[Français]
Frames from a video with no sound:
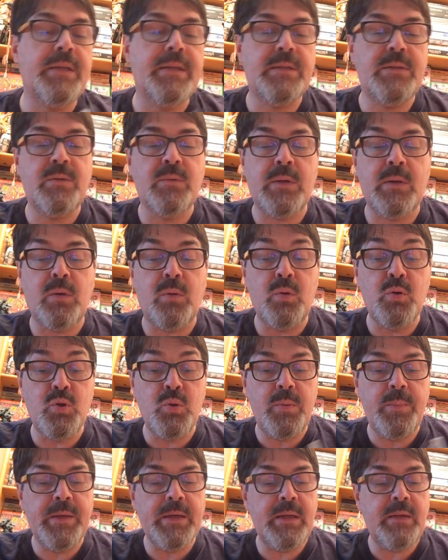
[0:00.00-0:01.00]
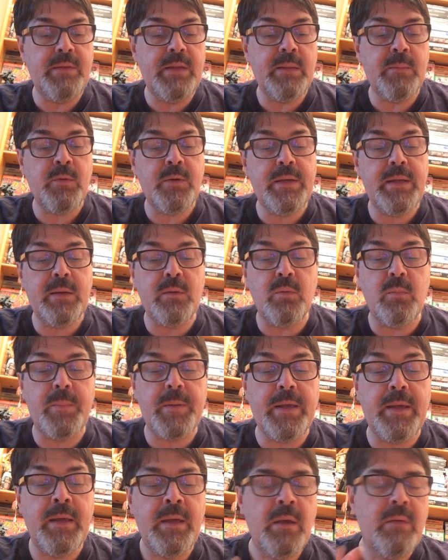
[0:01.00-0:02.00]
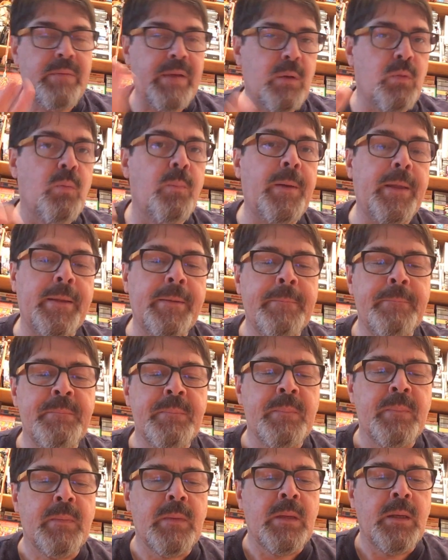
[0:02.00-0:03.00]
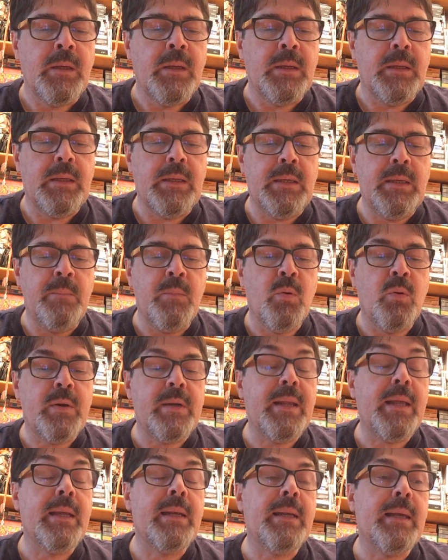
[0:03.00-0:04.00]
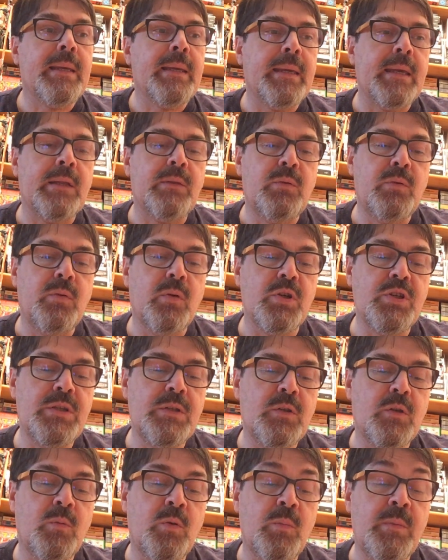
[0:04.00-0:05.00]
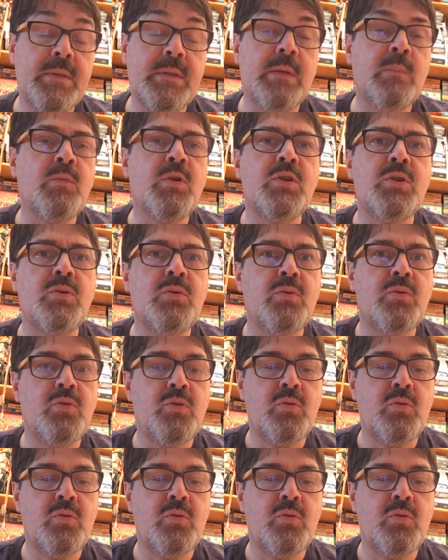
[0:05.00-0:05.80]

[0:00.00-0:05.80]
collection. Alors le jeu, bien évidemment, il est complet, enfin complet. Il manque la, carte d'enregistrement, mais ça, moi, je,